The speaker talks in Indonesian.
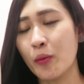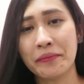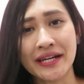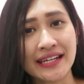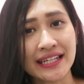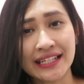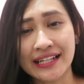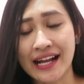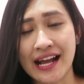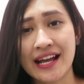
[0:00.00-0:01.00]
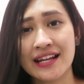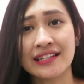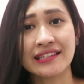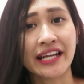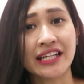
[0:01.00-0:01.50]
opening kah,
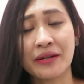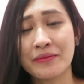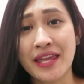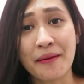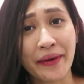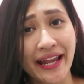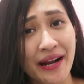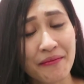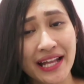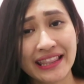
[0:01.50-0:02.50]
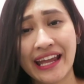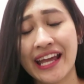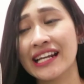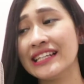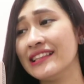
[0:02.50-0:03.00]
teknik menyampaikan
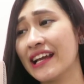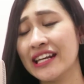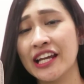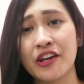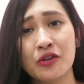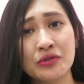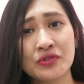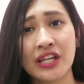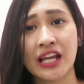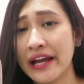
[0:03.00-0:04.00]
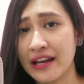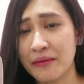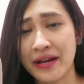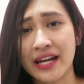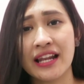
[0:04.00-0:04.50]
materi, teknik closing,
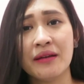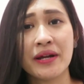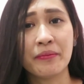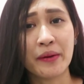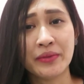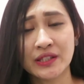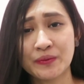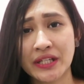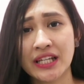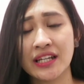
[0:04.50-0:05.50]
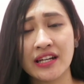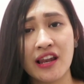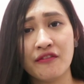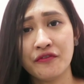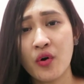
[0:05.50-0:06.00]
elemen-elemen public speaking
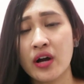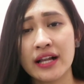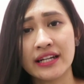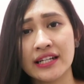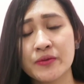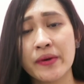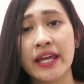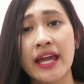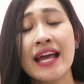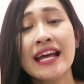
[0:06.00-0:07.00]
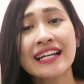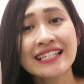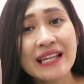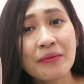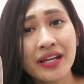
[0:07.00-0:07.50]
dalam vokal dan lain sebagainya,
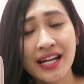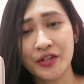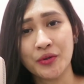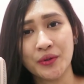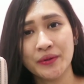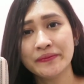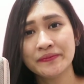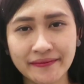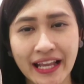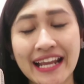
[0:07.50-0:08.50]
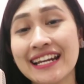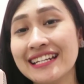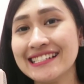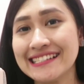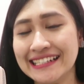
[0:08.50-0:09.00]
kesampingkan dulu. Karena
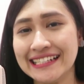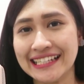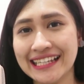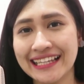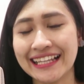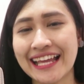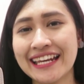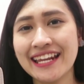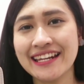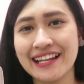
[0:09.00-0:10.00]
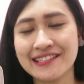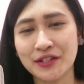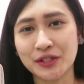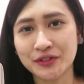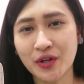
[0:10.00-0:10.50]
di sini kita ini adalah
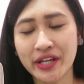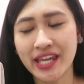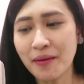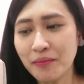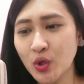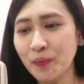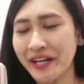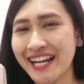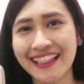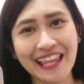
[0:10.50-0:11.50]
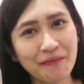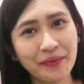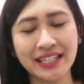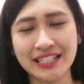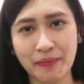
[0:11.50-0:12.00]
sosok yang belum pernah
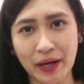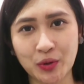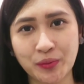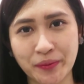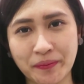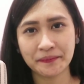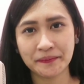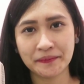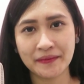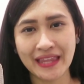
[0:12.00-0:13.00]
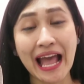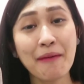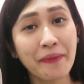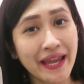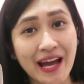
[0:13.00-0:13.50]
tampil di depan umum.
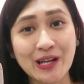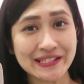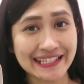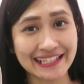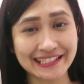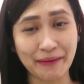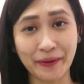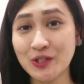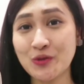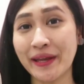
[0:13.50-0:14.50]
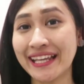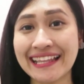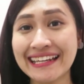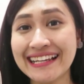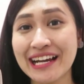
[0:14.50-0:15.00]
Apa yang harus kita siapkan supaya
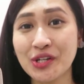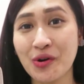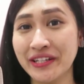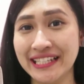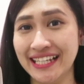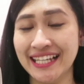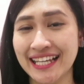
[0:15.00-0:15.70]
kita ini gak grogi?